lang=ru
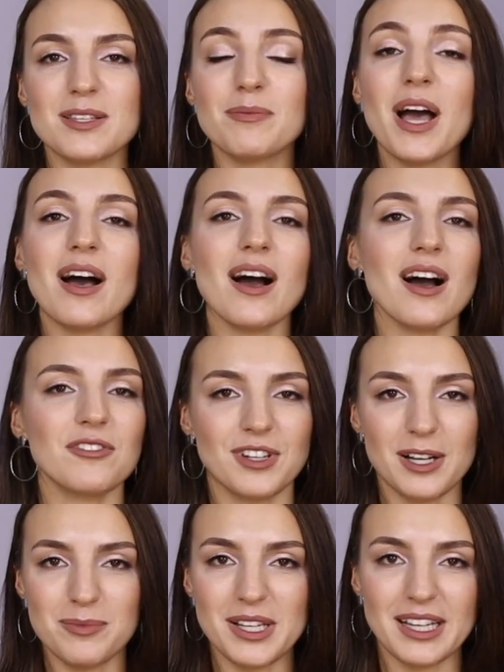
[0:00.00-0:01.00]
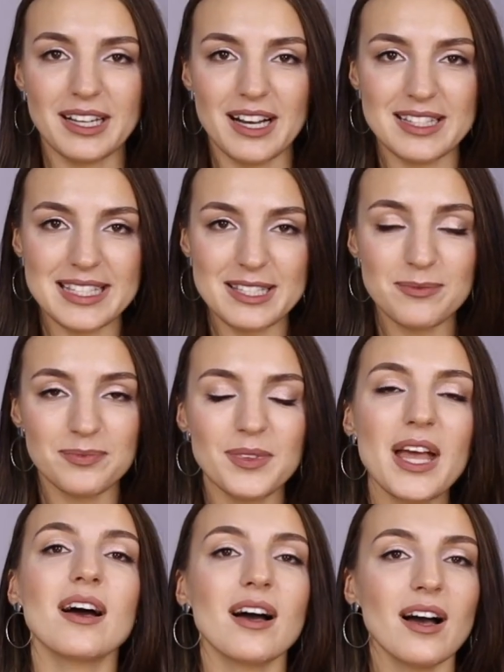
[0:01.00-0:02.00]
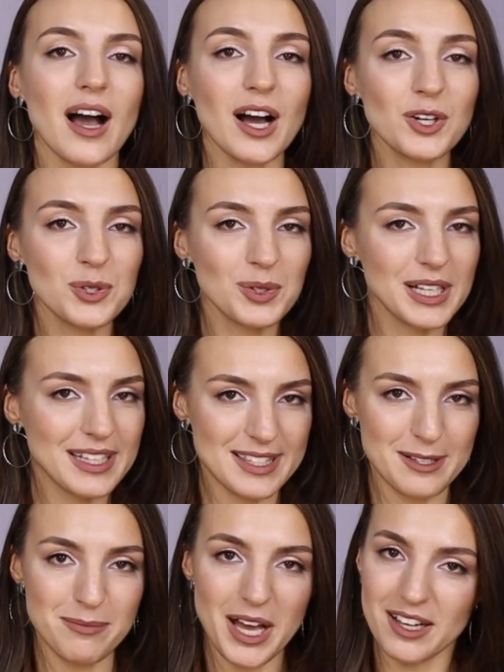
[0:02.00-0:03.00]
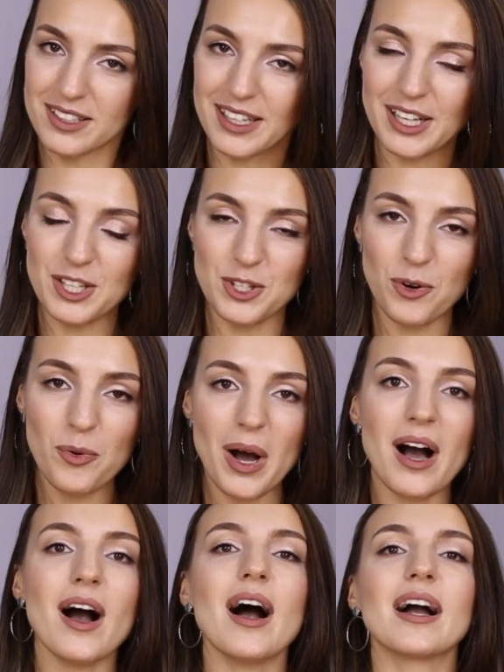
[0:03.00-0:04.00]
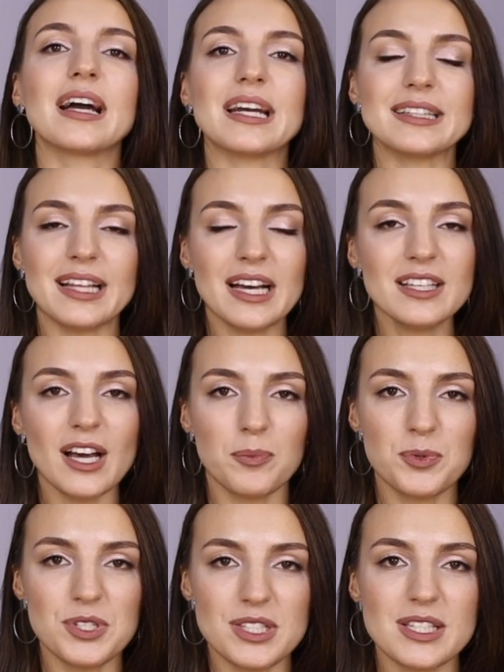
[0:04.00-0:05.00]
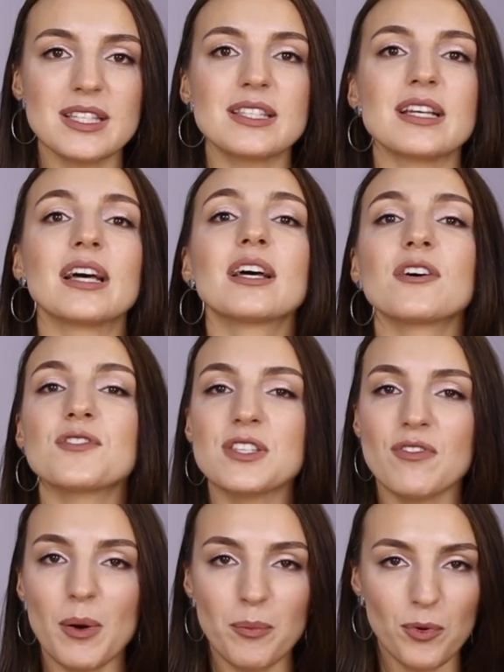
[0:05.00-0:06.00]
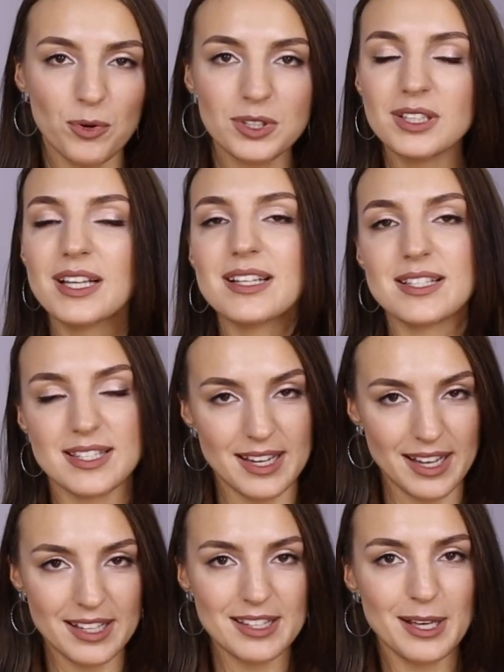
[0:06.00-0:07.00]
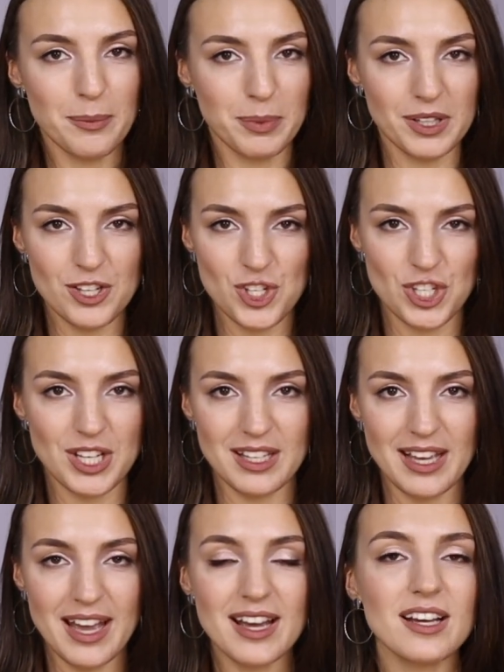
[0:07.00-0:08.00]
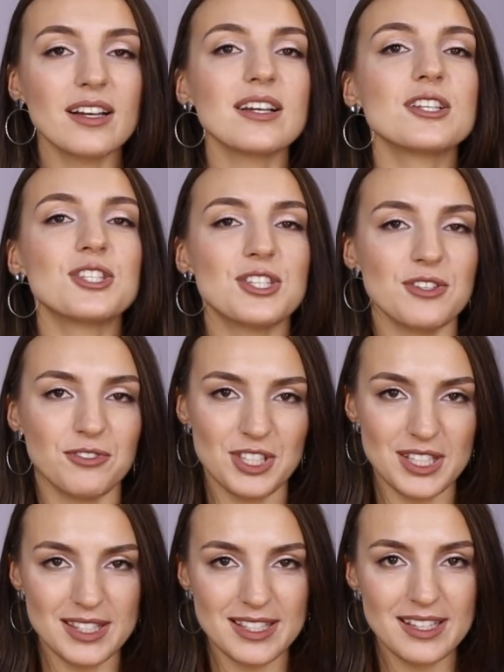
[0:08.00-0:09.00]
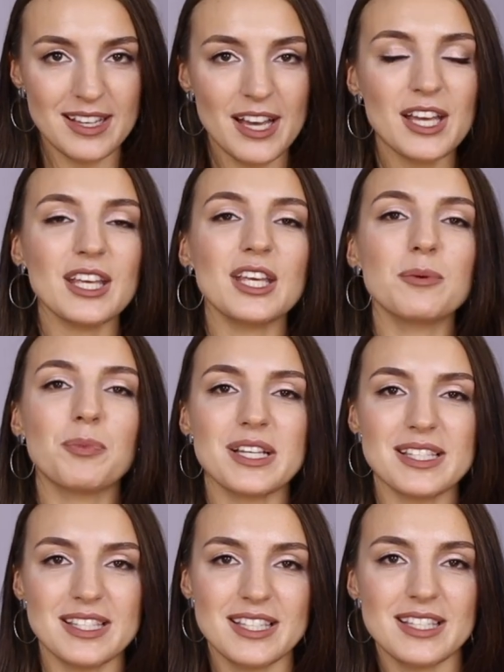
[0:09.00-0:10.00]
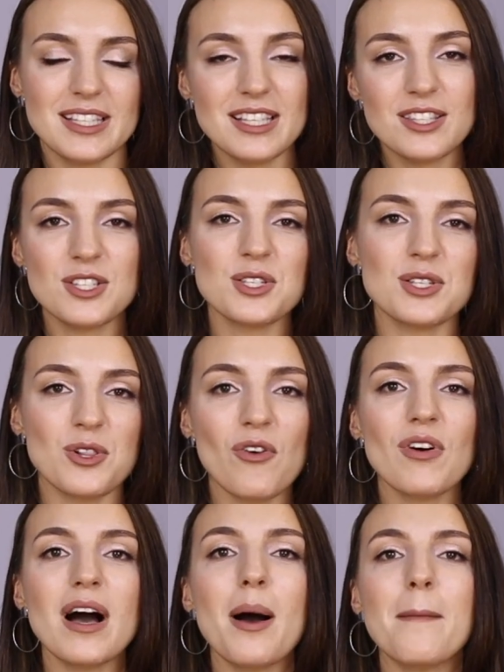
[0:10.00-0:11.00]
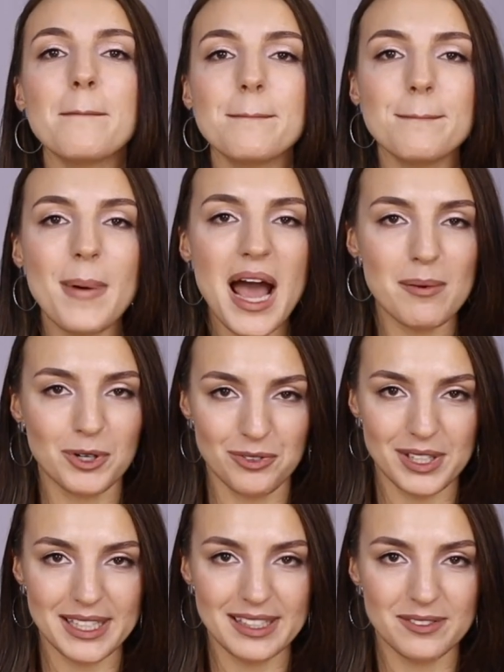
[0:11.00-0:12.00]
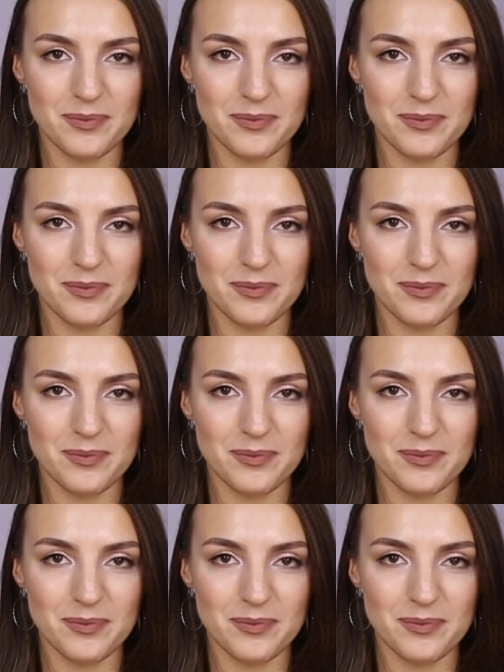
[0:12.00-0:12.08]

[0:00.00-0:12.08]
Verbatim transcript: себя афроамериканцем, округлите мягкое небо, а гортань опустите в свободное среднее положение. Зевните и произнесите слово «memory»,